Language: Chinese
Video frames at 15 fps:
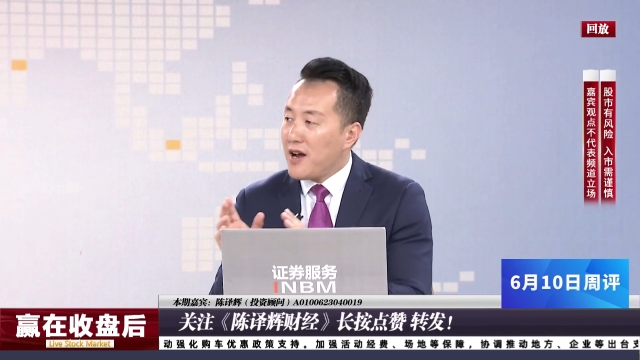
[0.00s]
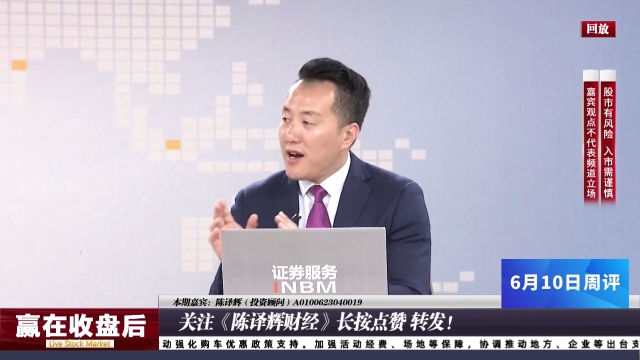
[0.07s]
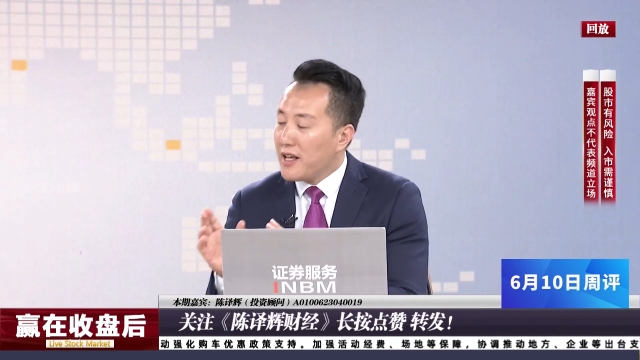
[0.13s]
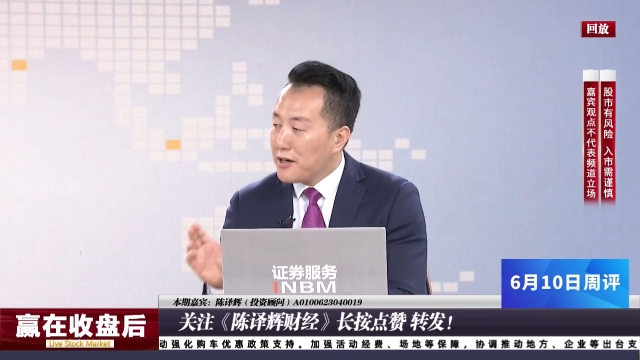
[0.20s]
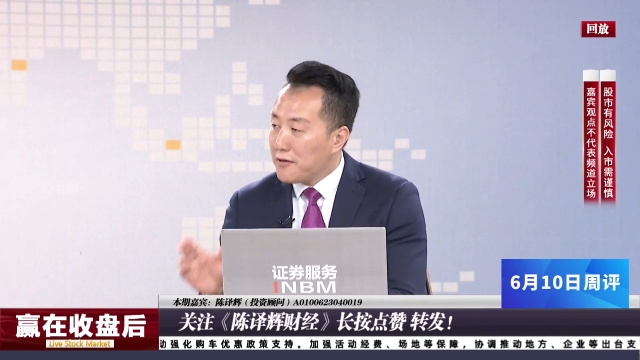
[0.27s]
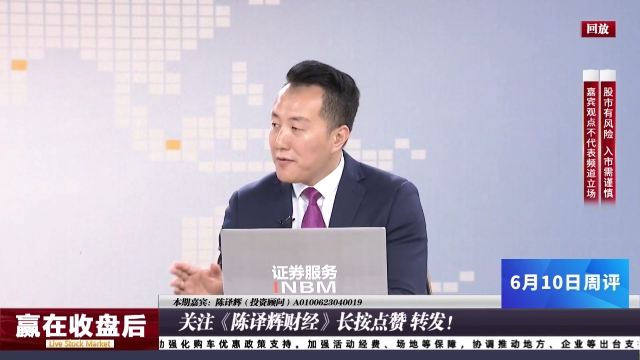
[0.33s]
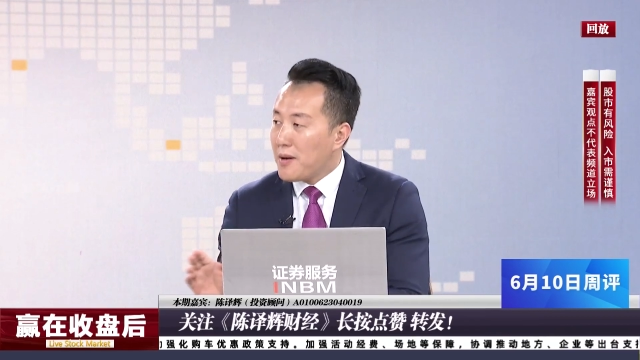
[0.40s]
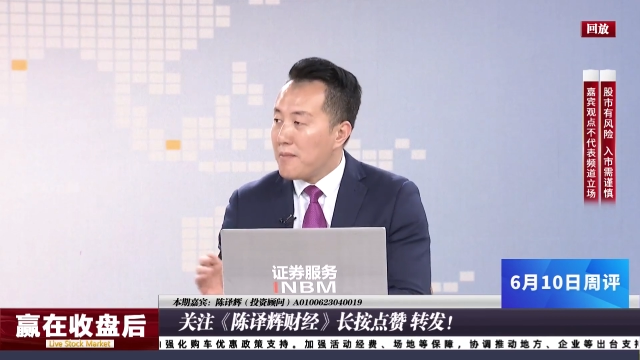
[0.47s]
了一个
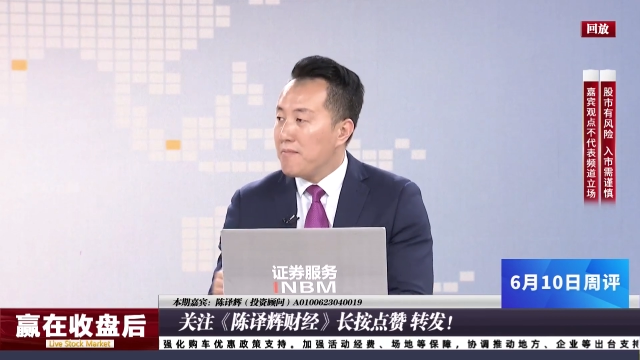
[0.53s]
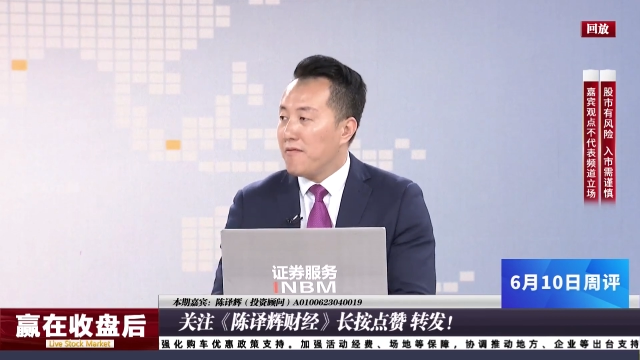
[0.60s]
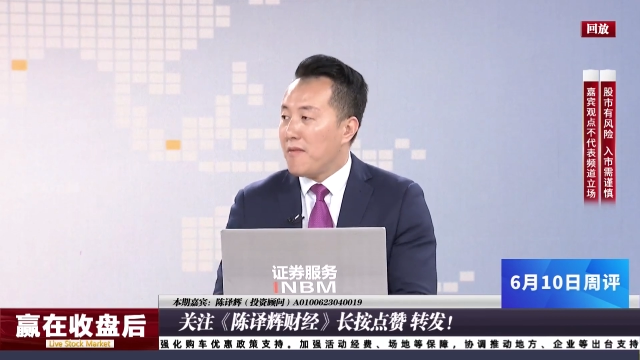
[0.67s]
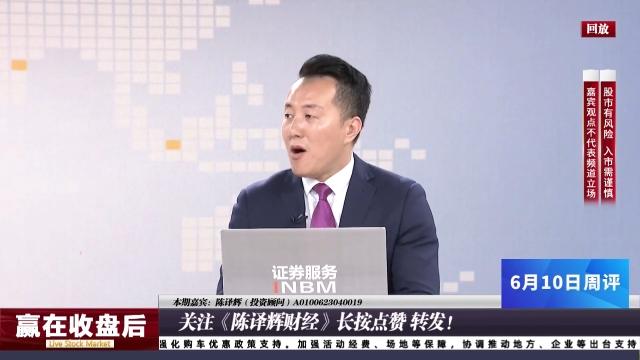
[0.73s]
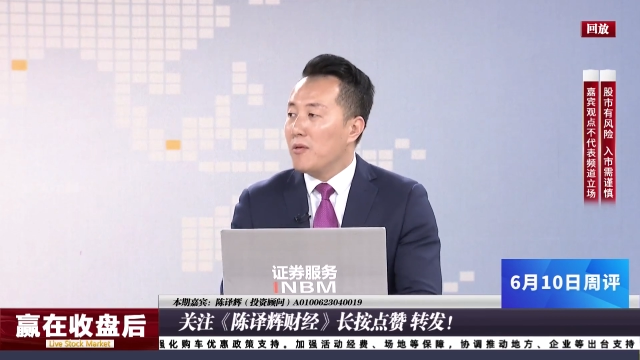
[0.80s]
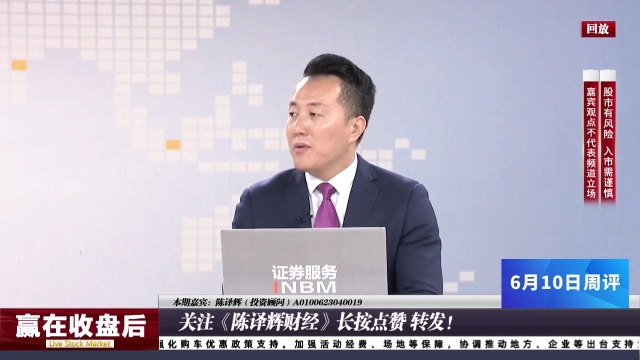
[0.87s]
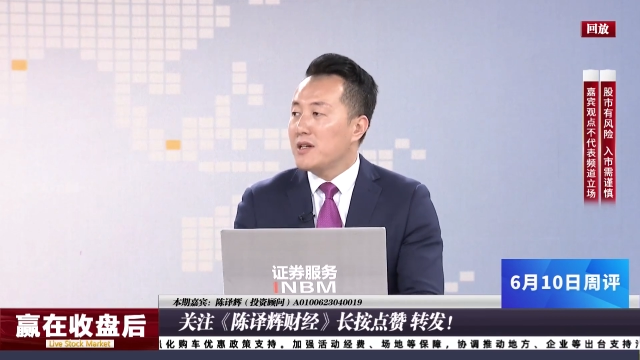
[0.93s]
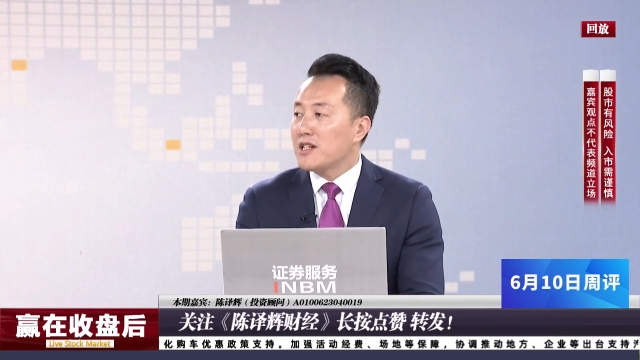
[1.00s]
忘
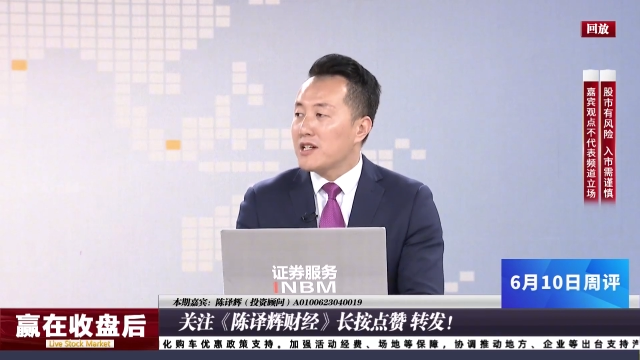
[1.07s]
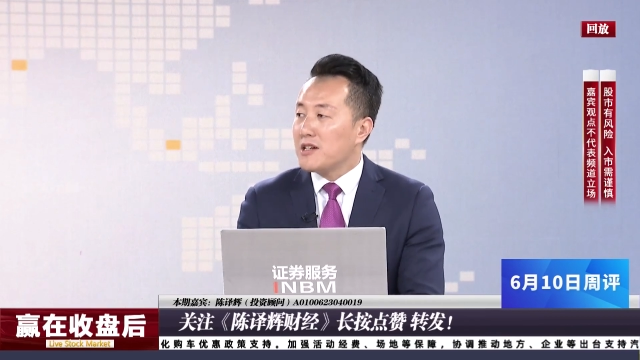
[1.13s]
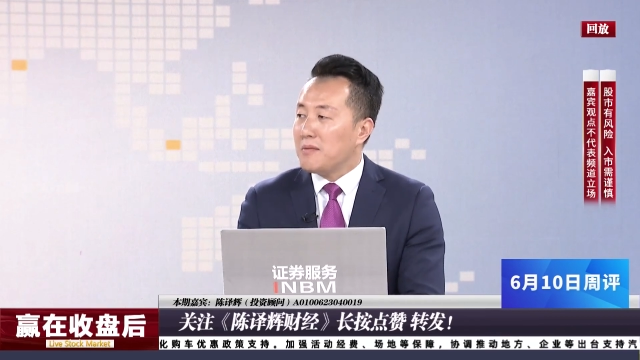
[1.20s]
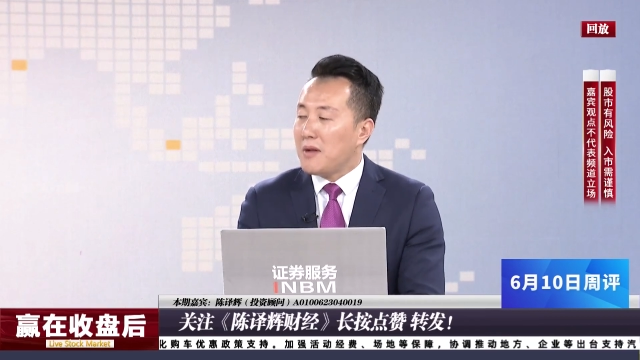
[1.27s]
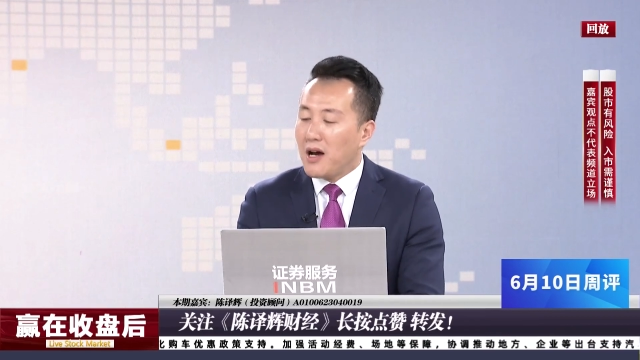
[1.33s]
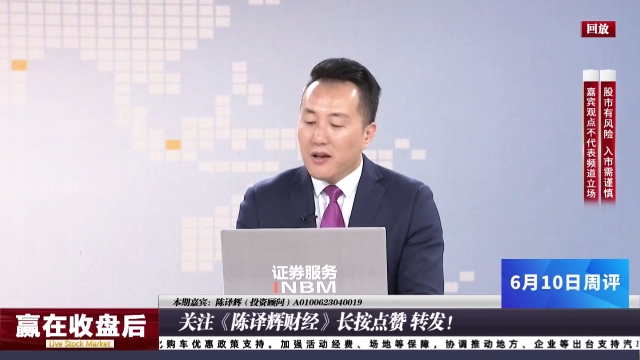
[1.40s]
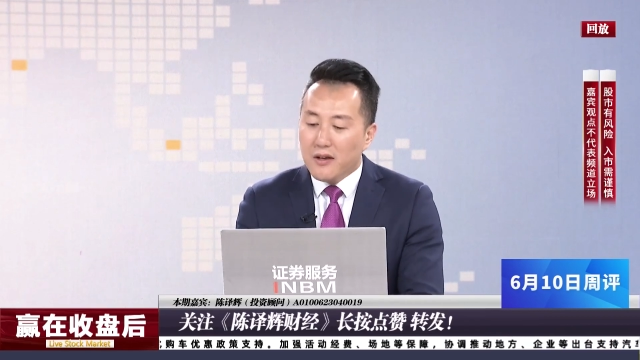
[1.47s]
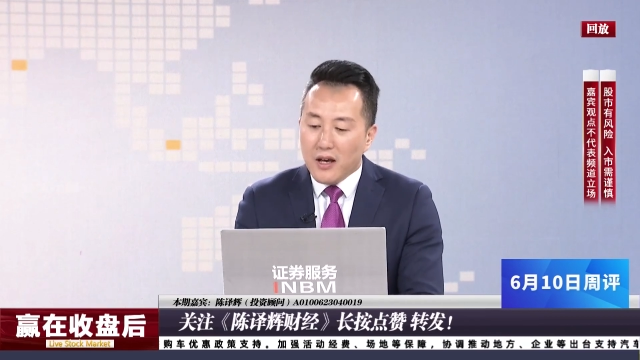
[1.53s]
毛病是什么？